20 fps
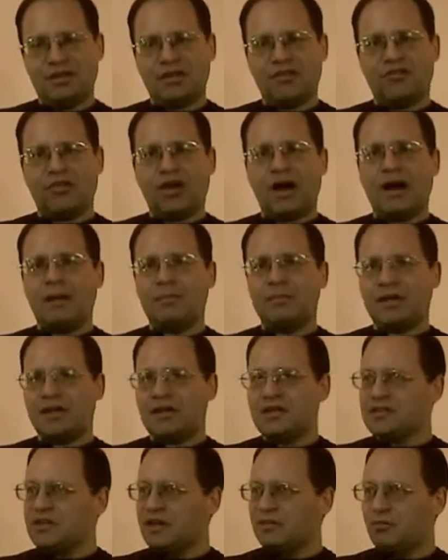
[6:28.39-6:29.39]

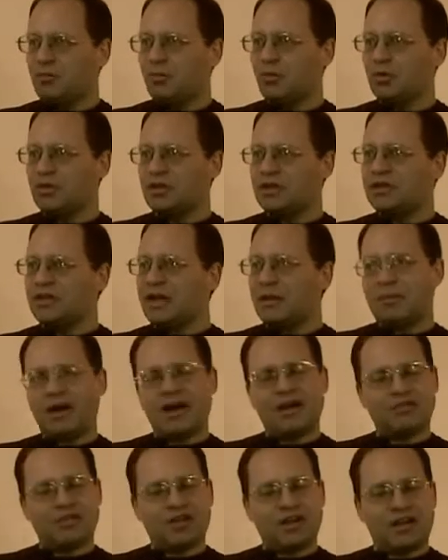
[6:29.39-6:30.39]
фабрики, заводы,
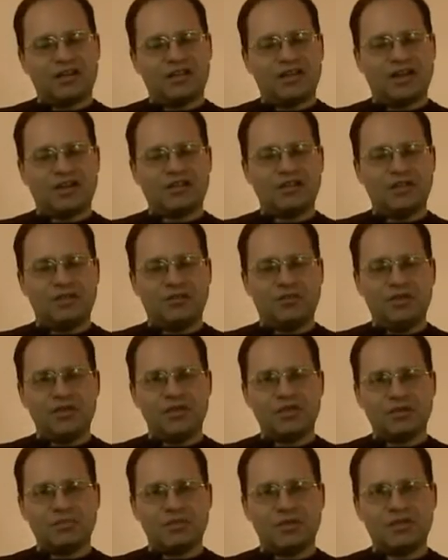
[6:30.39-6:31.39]
дома в городах,
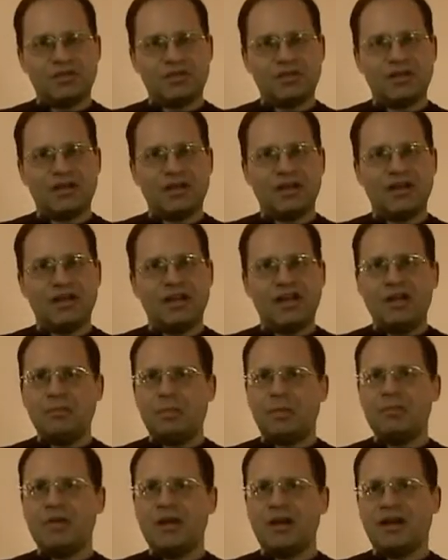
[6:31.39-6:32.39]
недвижимость,
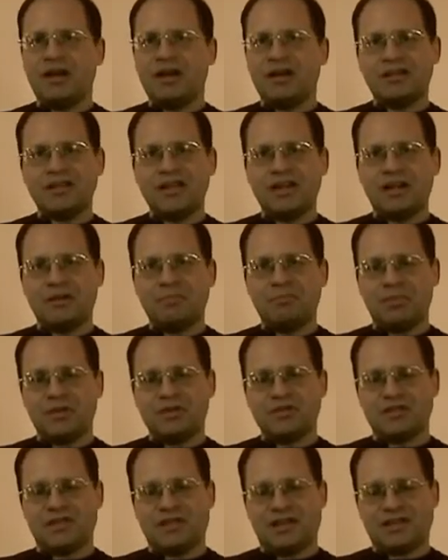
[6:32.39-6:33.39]
либо миллиардные
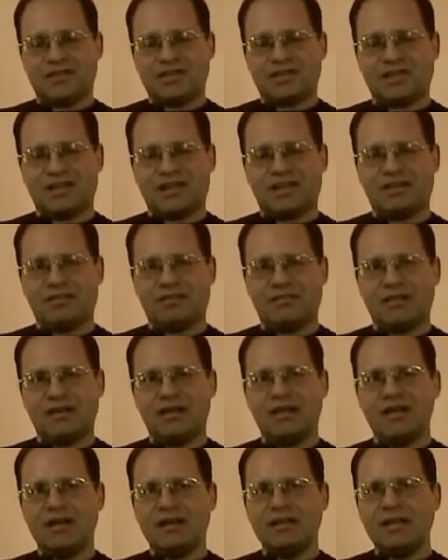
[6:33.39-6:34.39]
компенсации
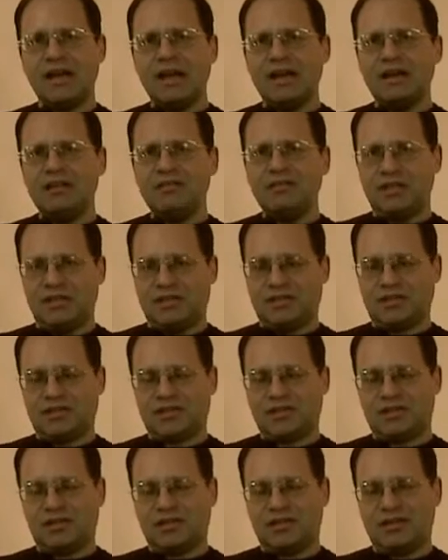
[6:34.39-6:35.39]
так и
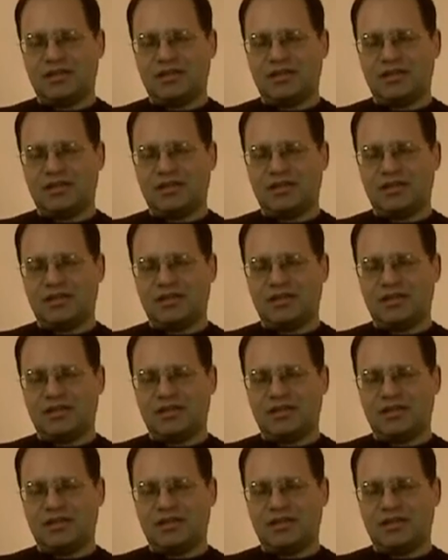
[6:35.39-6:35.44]
видишь